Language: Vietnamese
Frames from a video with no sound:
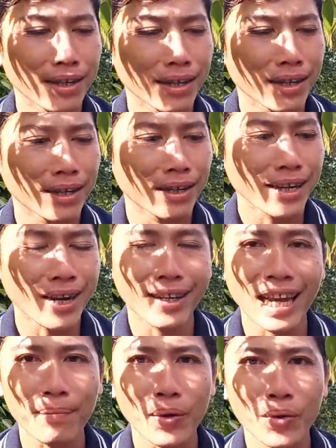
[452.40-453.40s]
à, cắt
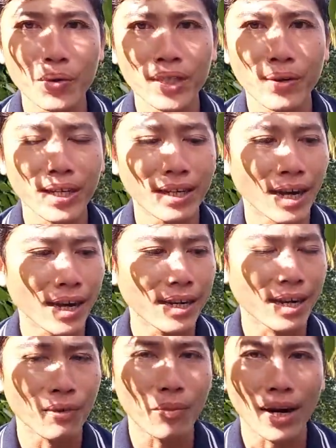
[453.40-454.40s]
da bôi thuốc siêu kích rễ như
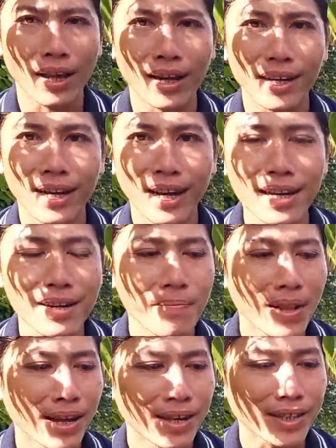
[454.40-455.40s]
này hoặc là cây khế
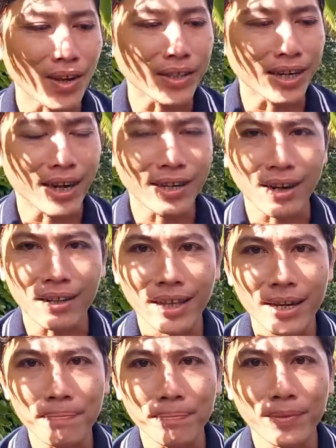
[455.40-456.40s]
toàn sẽ để trực
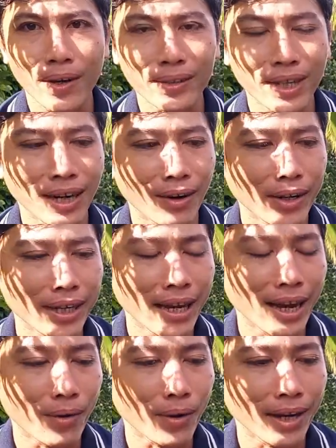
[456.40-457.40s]
tiếp toàn sẽ gọi
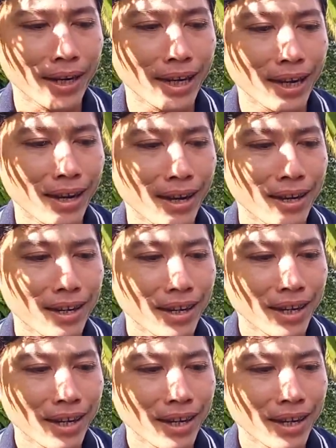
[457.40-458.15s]
vào cái à,